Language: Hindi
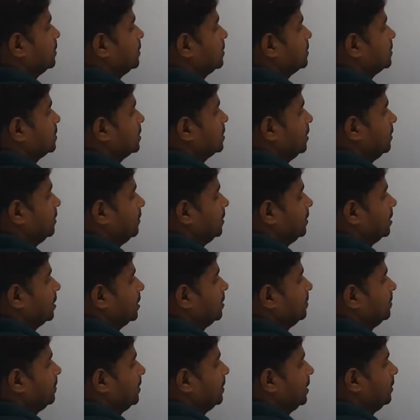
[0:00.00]
सेवन
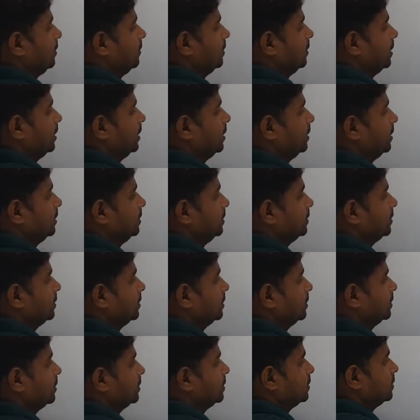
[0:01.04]
का पावर है
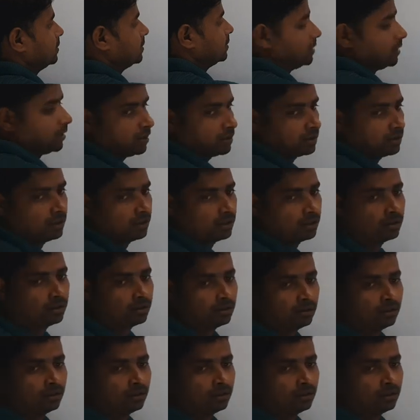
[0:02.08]
सत्तर